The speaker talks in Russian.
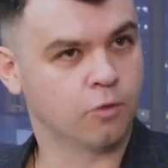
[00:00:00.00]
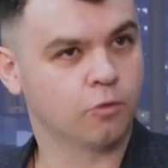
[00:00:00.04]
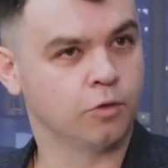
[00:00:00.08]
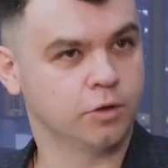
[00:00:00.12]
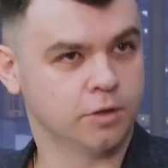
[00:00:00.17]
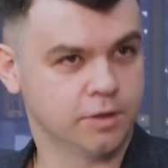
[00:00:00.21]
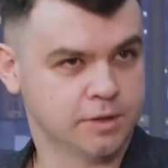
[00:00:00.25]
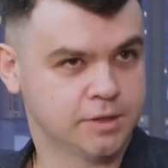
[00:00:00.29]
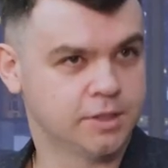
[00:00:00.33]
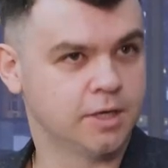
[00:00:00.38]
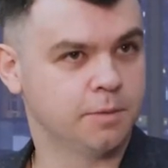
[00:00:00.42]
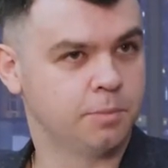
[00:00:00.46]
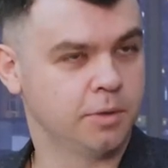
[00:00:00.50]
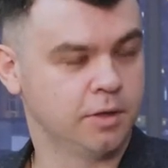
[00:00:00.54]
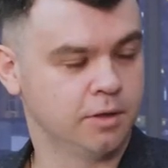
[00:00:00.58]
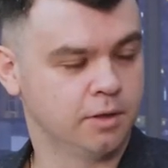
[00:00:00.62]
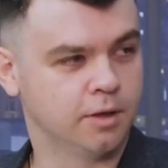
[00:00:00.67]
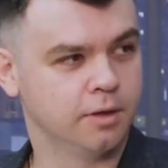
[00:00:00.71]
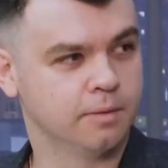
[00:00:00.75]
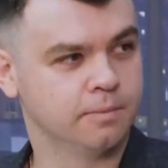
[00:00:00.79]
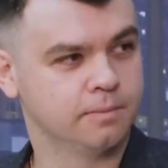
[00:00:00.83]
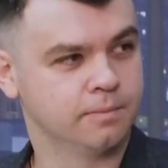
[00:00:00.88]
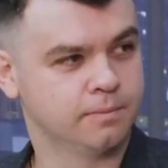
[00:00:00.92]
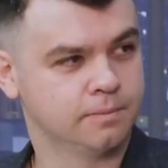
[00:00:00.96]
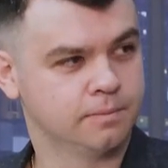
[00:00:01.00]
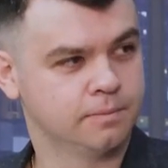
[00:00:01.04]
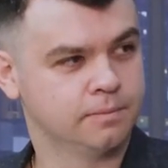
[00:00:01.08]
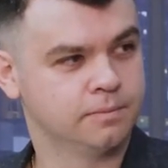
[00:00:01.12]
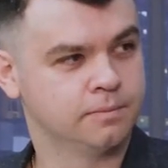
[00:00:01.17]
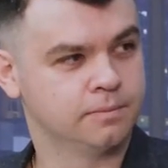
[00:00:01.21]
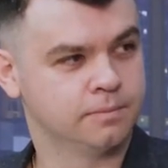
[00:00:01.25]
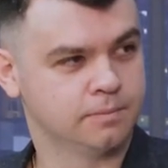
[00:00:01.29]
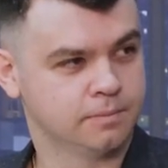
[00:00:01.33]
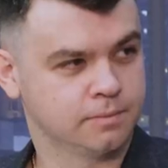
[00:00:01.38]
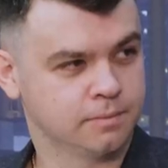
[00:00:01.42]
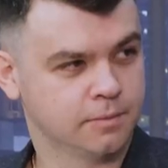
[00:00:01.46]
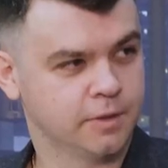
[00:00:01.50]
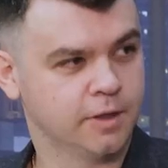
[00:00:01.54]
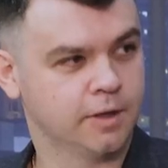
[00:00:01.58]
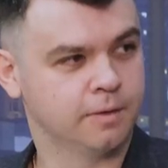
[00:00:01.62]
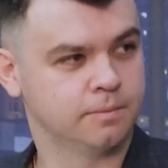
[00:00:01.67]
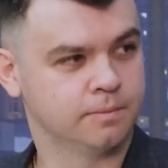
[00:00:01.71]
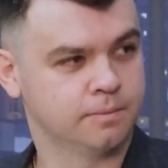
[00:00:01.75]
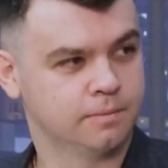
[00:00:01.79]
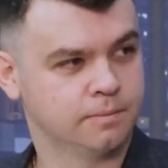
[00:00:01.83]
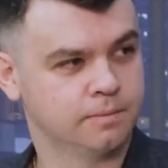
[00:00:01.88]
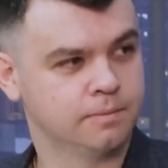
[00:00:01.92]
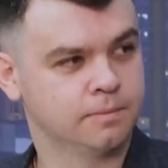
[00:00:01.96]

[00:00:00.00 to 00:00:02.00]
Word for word: какой-то степени, да. да. Угу.